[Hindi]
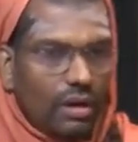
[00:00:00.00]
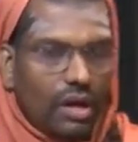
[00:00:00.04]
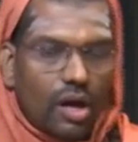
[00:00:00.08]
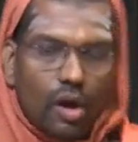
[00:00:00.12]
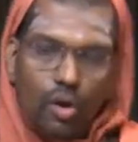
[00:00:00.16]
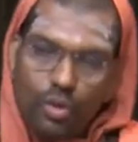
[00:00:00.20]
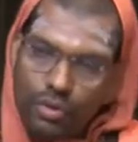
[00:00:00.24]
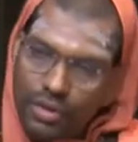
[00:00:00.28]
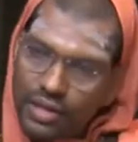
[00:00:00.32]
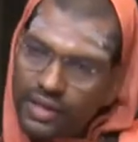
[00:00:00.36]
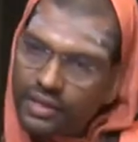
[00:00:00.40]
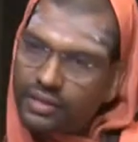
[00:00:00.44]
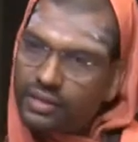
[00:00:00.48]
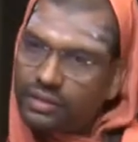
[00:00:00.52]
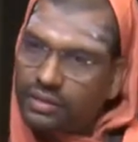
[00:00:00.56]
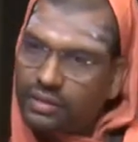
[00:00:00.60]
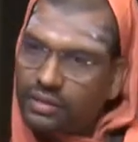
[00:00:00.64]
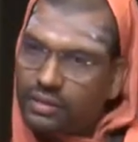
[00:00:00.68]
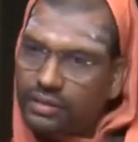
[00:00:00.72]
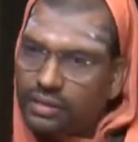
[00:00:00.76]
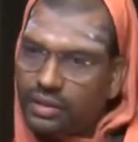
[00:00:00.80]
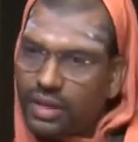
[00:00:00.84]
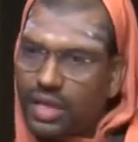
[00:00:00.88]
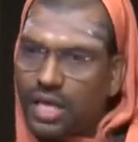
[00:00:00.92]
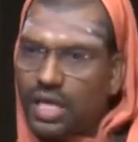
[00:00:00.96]
लौकिक
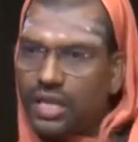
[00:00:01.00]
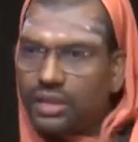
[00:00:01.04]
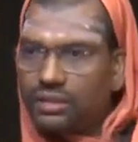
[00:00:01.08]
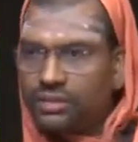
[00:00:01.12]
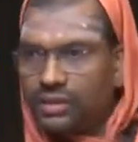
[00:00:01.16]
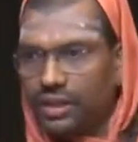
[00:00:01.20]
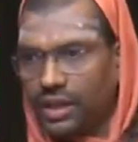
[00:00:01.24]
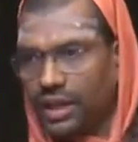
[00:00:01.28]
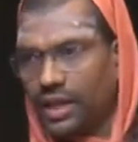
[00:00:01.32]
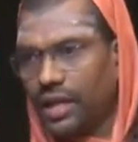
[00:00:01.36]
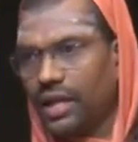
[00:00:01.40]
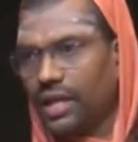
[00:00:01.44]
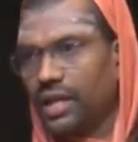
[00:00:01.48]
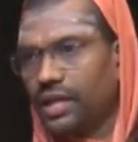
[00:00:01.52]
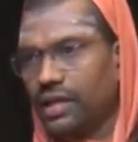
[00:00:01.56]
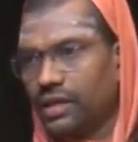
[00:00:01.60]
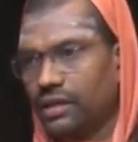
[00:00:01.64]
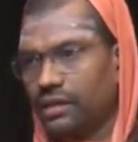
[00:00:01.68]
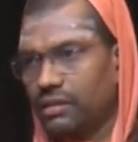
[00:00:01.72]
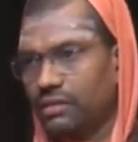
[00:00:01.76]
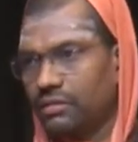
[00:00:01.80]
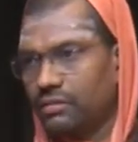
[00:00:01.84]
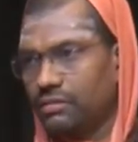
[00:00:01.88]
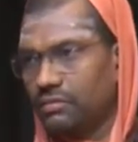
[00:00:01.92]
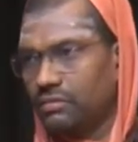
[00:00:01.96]
का अर्थ है
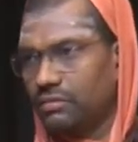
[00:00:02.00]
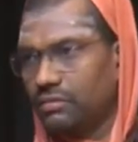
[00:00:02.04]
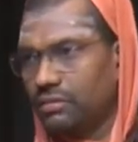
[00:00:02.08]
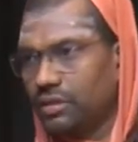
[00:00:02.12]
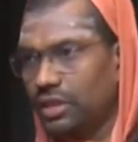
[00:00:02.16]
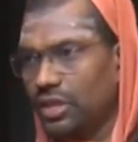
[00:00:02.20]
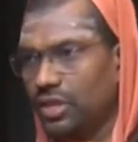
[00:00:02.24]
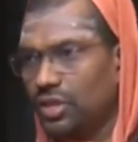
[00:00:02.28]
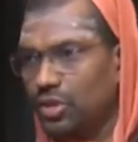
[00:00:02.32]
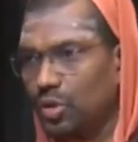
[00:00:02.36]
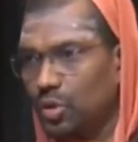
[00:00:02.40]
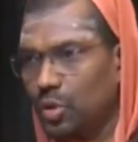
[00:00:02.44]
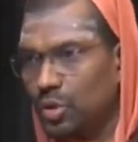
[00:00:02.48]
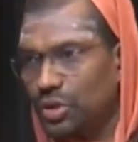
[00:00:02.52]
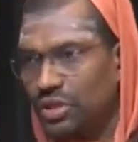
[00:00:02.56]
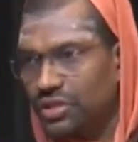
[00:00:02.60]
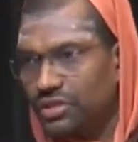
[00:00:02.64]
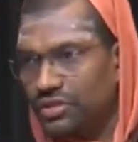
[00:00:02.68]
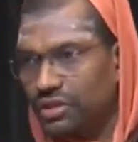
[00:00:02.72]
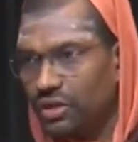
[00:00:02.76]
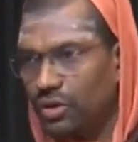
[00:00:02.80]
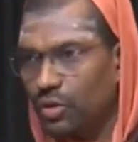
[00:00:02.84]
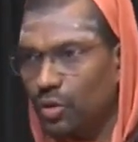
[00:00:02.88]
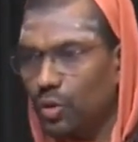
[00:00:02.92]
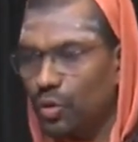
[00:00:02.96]
कि जो
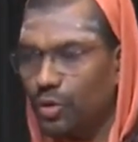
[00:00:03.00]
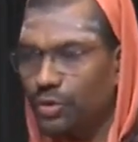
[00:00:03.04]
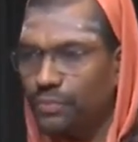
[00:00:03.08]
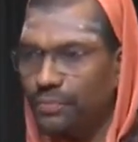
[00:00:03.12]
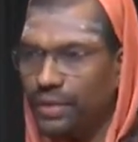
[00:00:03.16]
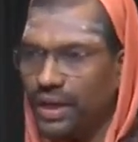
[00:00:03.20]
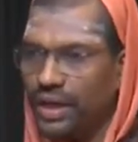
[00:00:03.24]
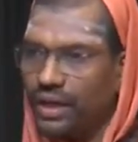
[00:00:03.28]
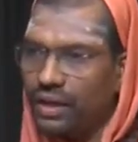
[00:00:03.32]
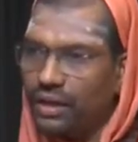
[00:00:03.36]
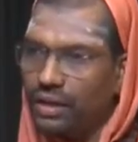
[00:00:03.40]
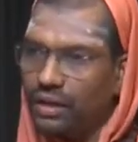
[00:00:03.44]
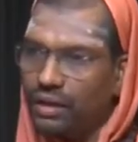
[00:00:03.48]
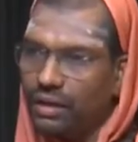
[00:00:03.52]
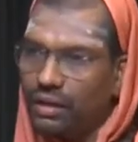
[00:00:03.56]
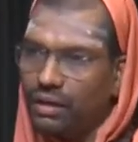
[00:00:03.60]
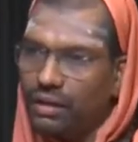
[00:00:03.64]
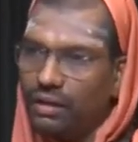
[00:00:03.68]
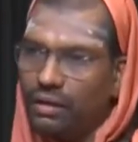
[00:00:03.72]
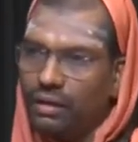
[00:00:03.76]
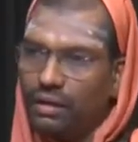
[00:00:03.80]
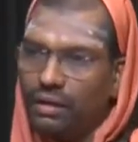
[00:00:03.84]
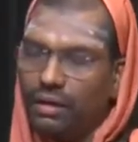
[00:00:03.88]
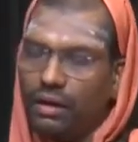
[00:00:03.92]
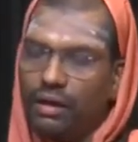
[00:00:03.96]
इस लोग में
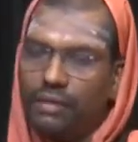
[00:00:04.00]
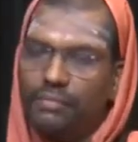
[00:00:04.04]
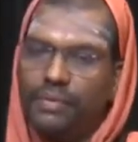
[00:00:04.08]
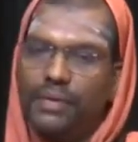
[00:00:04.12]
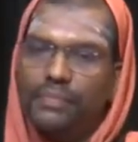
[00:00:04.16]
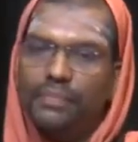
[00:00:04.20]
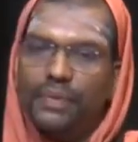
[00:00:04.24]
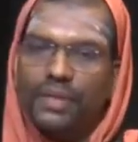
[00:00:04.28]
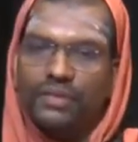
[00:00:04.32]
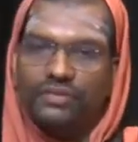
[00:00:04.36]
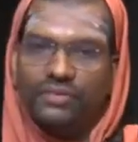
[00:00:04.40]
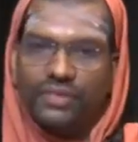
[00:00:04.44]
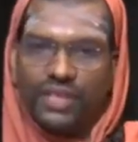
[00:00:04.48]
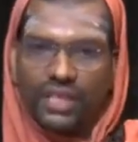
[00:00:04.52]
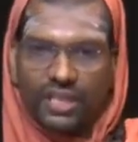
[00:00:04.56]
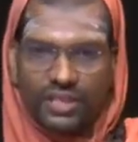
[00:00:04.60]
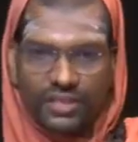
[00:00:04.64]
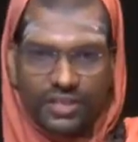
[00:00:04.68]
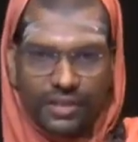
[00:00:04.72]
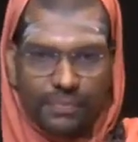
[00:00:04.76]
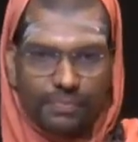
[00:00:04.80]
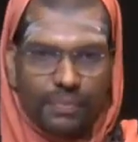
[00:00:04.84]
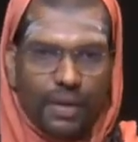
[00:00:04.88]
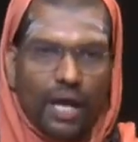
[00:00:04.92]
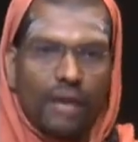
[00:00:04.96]
हमें
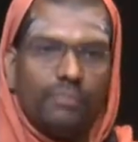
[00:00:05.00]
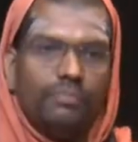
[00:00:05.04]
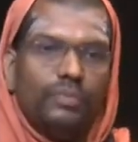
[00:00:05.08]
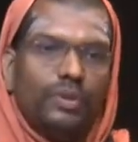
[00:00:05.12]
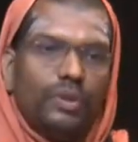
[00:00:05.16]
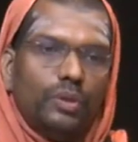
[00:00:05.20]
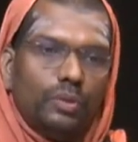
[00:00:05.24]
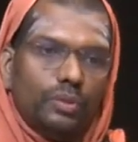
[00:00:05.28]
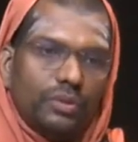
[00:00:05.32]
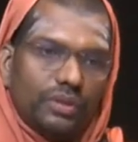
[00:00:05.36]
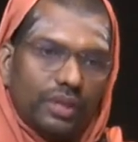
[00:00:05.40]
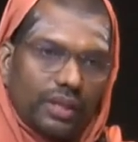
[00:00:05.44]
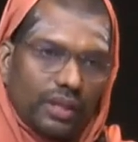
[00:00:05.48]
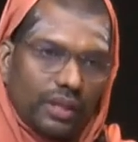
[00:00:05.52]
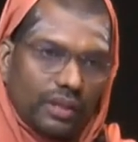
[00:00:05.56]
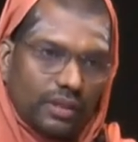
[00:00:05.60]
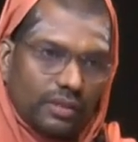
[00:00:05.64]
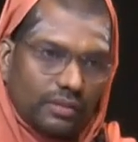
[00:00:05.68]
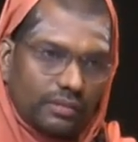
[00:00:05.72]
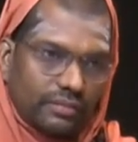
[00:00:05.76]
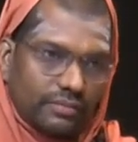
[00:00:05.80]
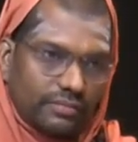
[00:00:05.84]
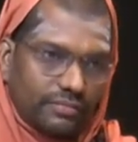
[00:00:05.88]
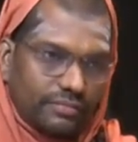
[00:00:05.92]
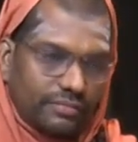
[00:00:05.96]
प्रत्यक्ष प्राप्त होते हैं